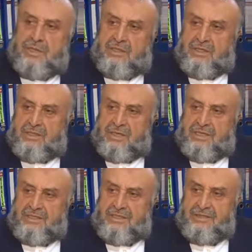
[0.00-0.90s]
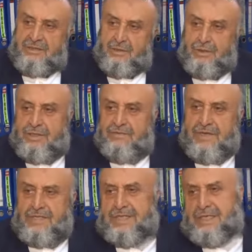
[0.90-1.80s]
patlattılar. Onu da
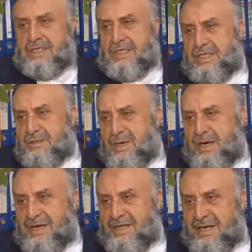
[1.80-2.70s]
Filistin gecesini bahane